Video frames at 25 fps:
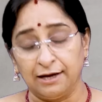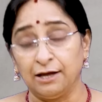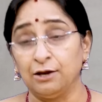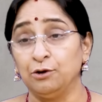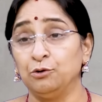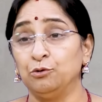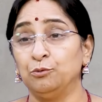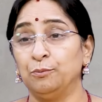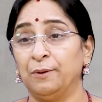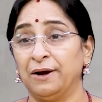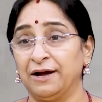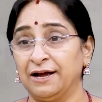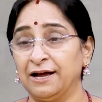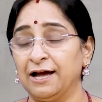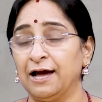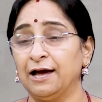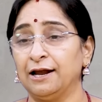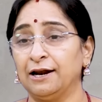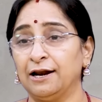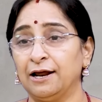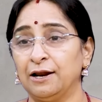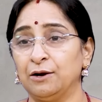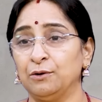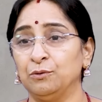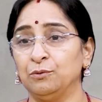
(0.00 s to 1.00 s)
నగలు
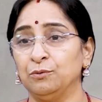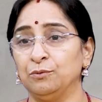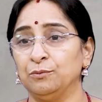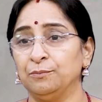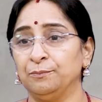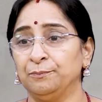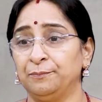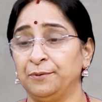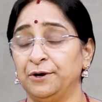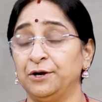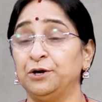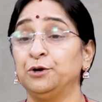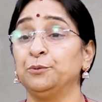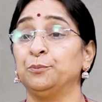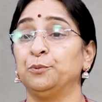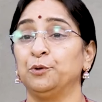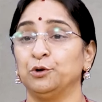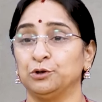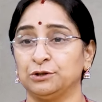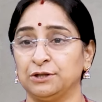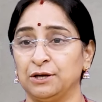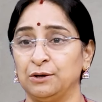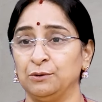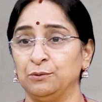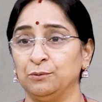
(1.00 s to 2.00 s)
బంగారాలు
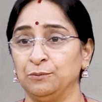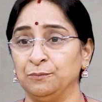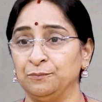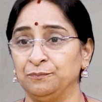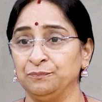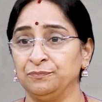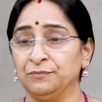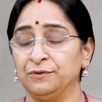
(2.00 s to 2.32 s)
పెట్టుపోతలు